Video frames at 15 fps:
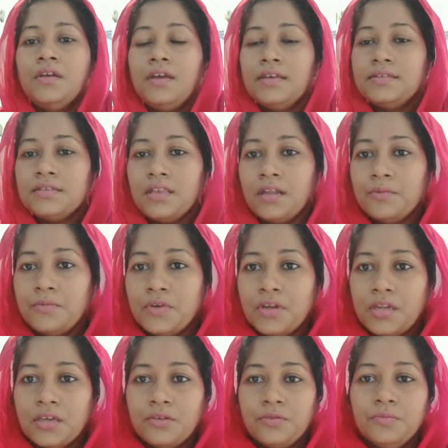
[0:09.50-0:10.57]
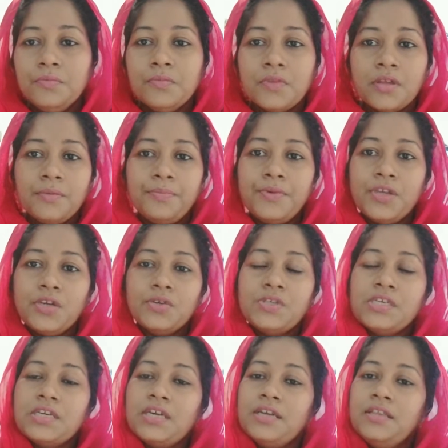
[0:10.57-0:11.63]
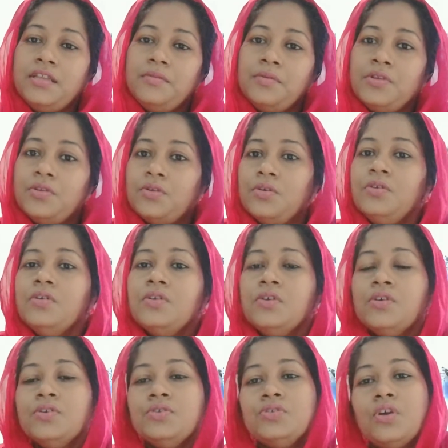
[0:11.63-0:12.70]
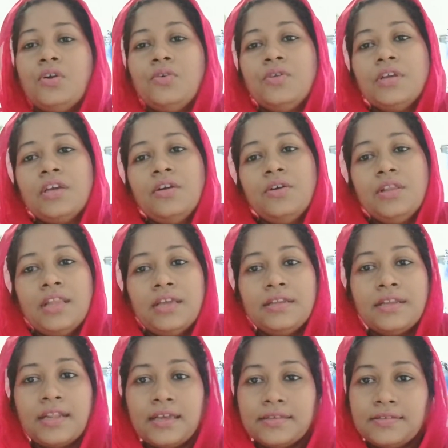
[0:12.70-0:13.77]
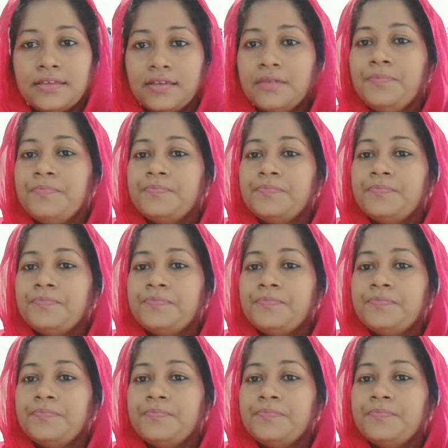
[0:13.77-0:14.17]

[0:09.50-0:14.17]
আসসালামু আলাইকুম প্রিয় শিক্ষার্থীবৃন্দ সকলকে অনলাইন ক্লাসে